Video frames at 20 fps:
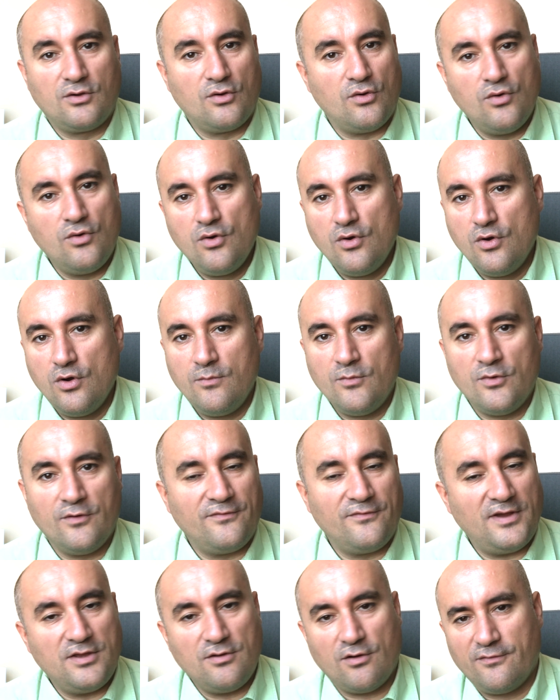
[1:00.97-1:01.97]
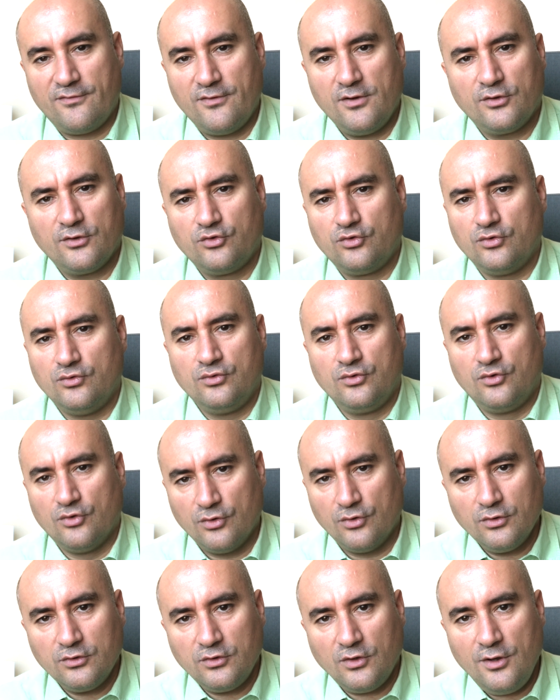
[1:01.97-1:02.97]
Chrome, Firefox ou
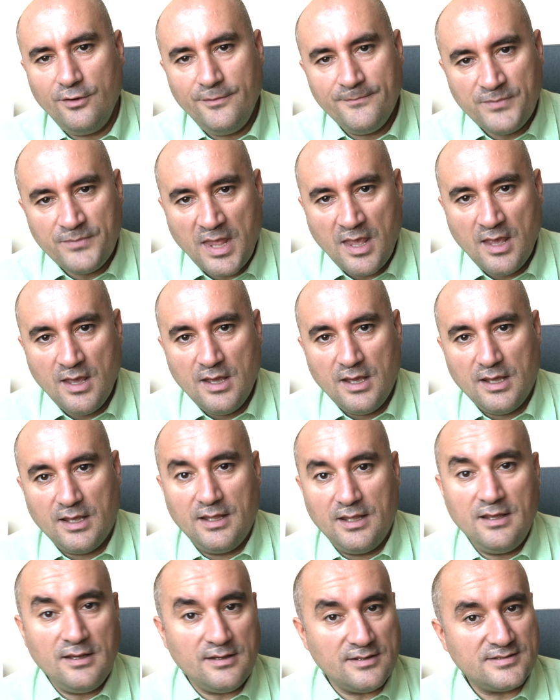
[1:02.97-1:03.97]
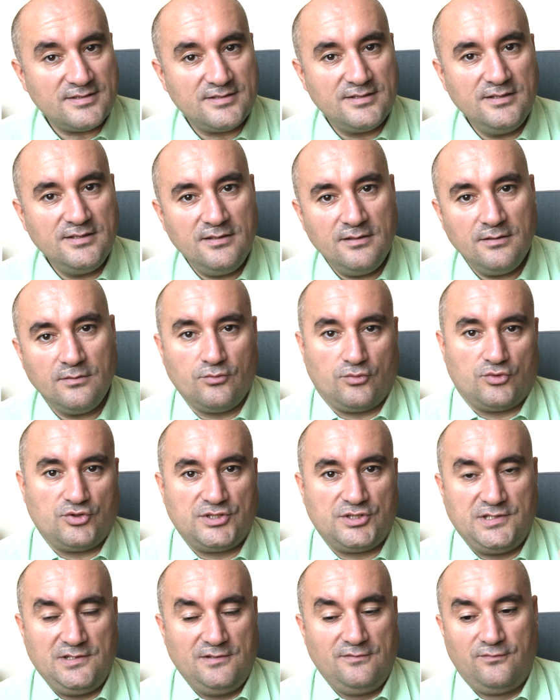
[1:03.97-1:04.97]
d'autres. Et ainsi,
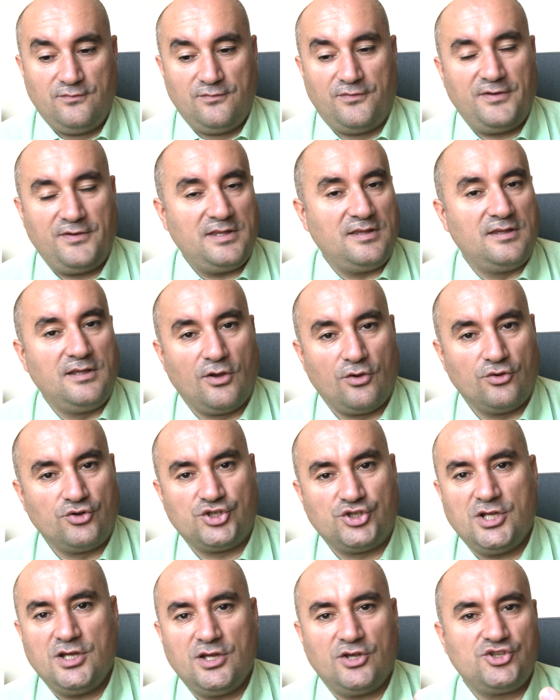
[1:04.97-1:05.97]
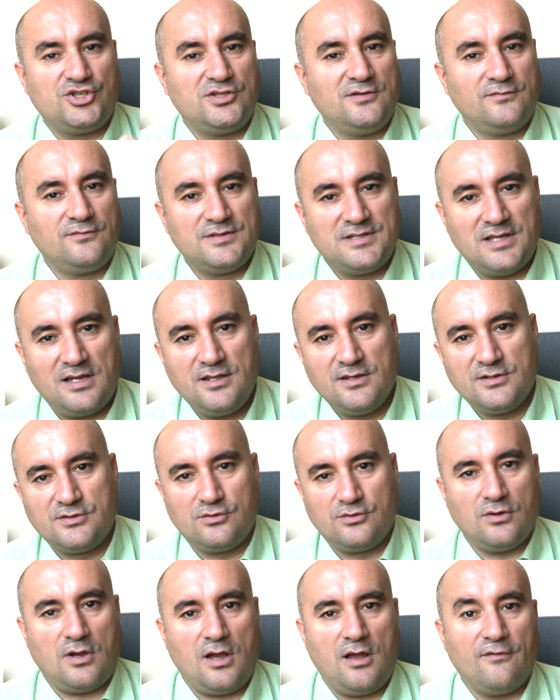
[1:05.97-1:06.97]
si vous faites des recherches, si vous allez
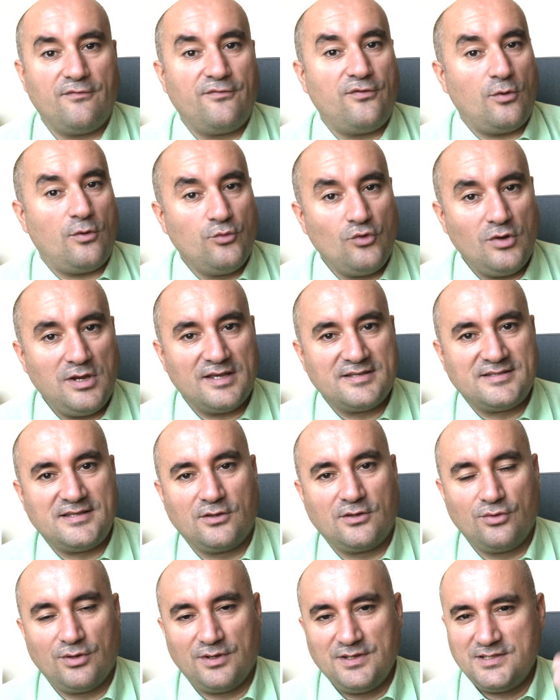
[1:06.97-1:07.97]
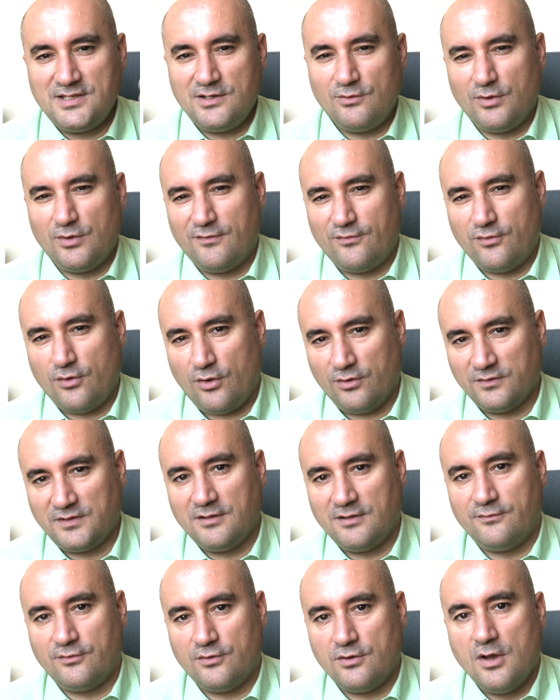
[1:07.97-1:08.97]
sur un formulaire sécurisé où il faut
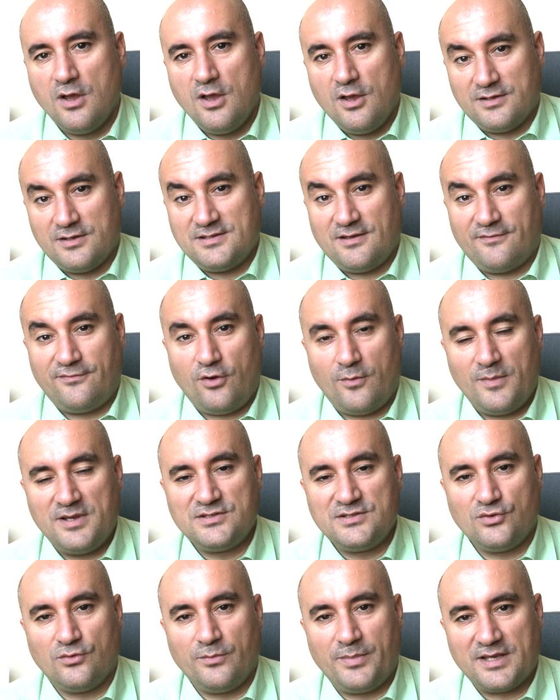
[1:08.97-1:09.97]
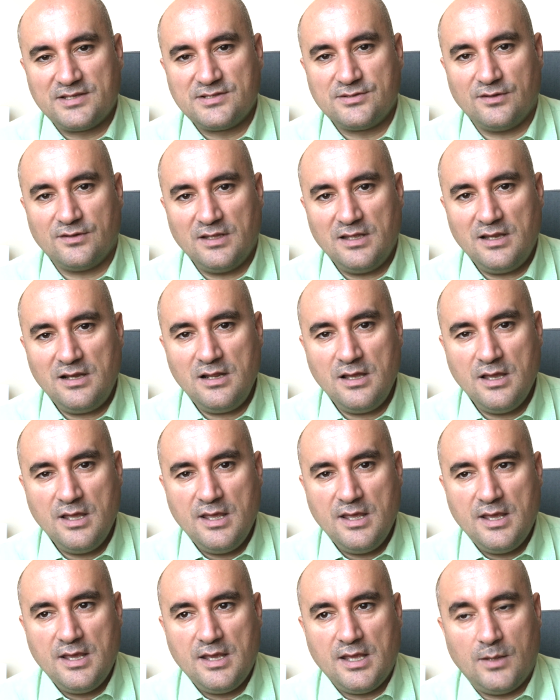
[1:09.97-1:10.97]
rentrer vos informations personnelles,
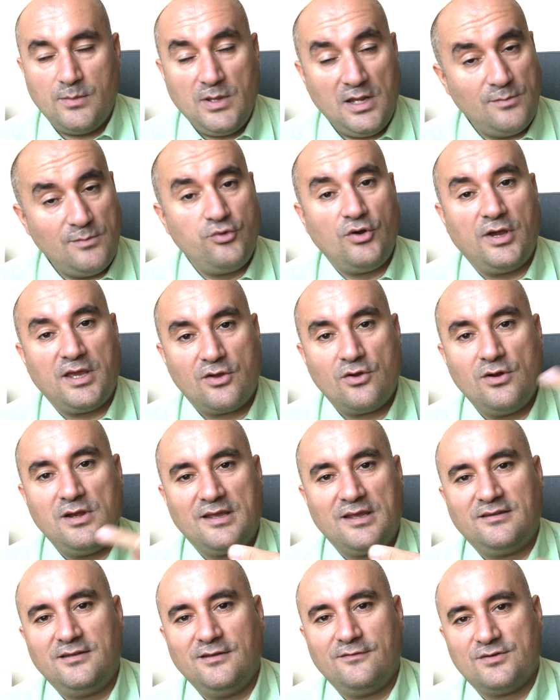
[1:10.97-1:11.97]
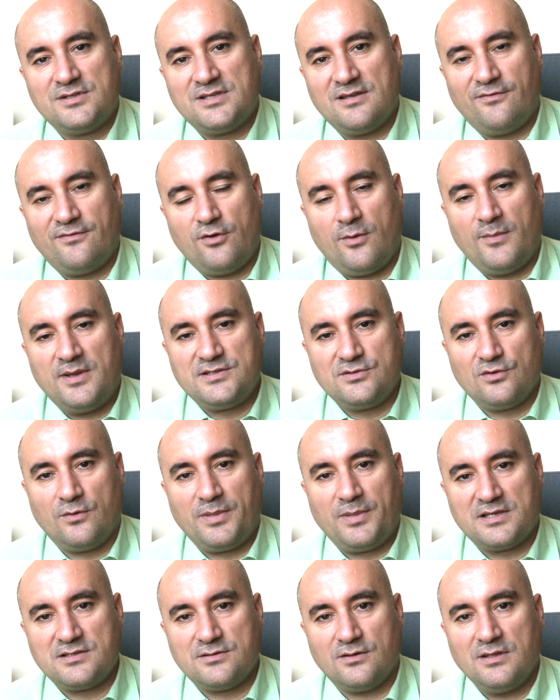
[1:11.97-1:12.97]
eh bien, il pourrait collecter vos informations
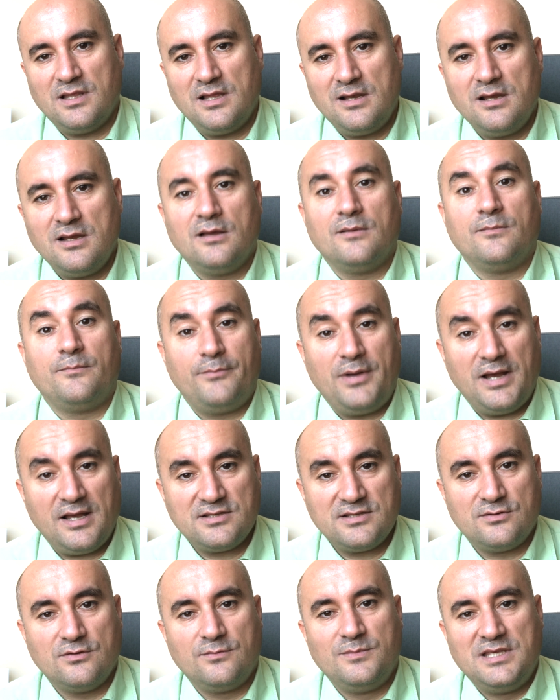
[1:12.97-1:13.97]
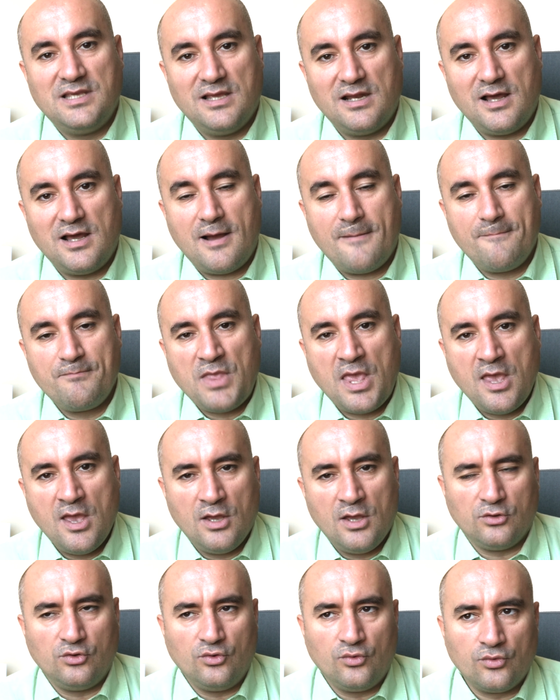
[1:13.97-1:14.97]
personnelles par ce biais-là.
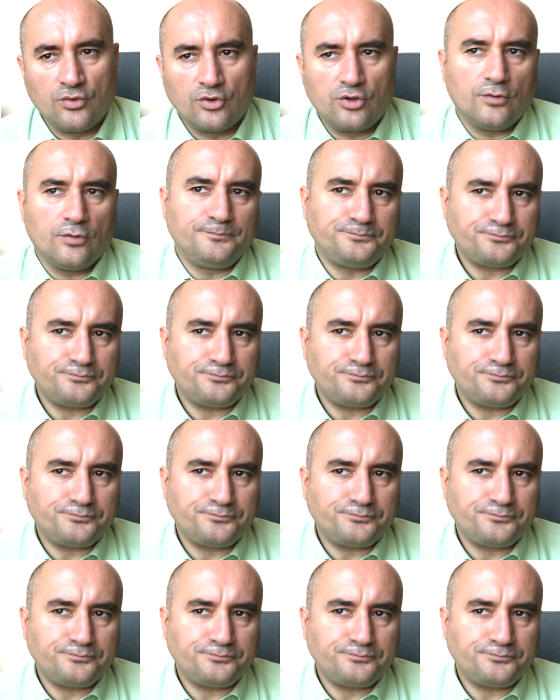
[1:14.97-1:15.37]
Donc,